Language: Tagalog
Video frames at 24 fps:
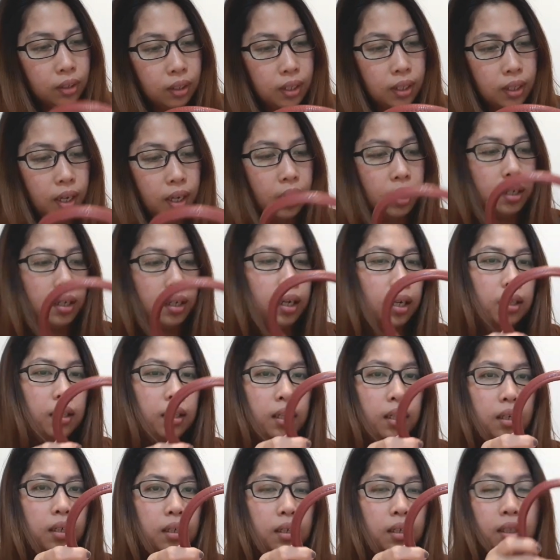Tignan lang
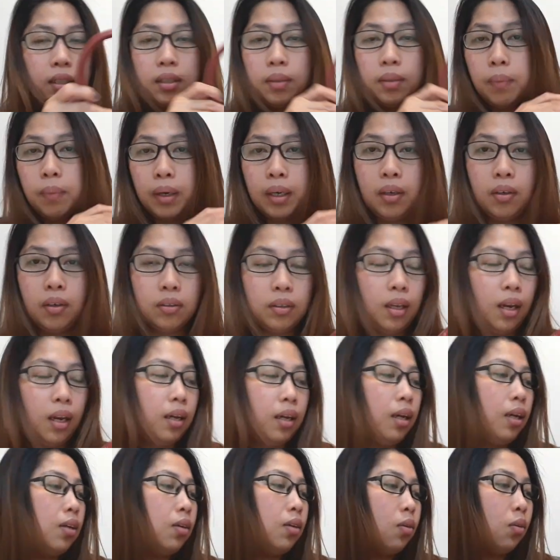natin. Kasi pareho
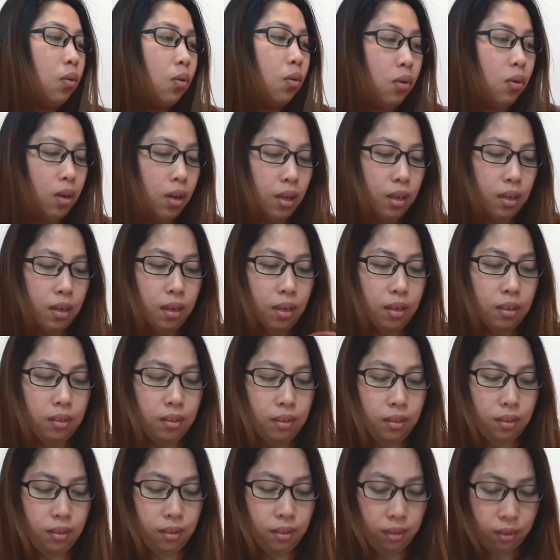talaga yung kulay,
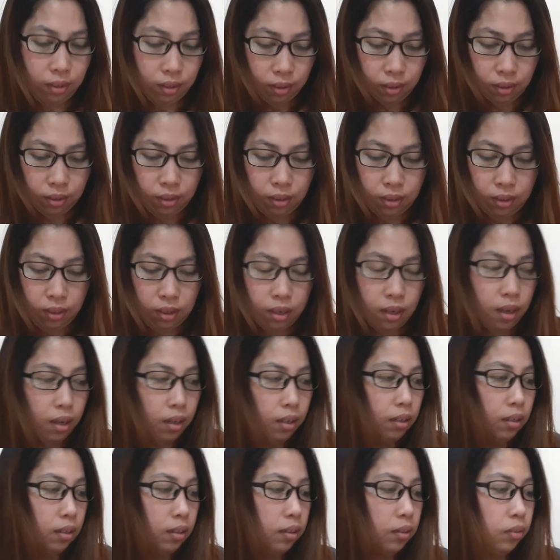guys.
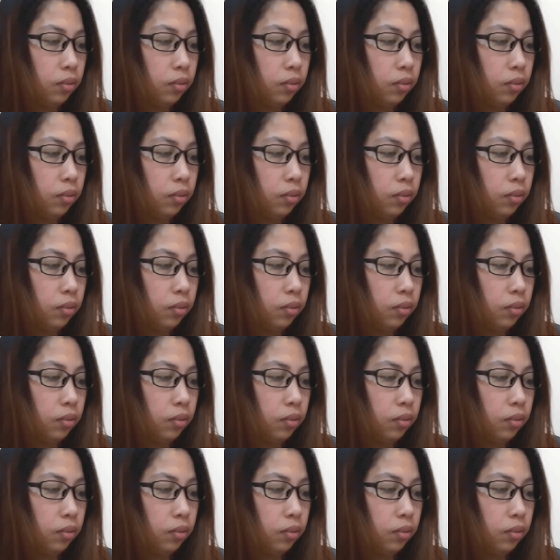Yan.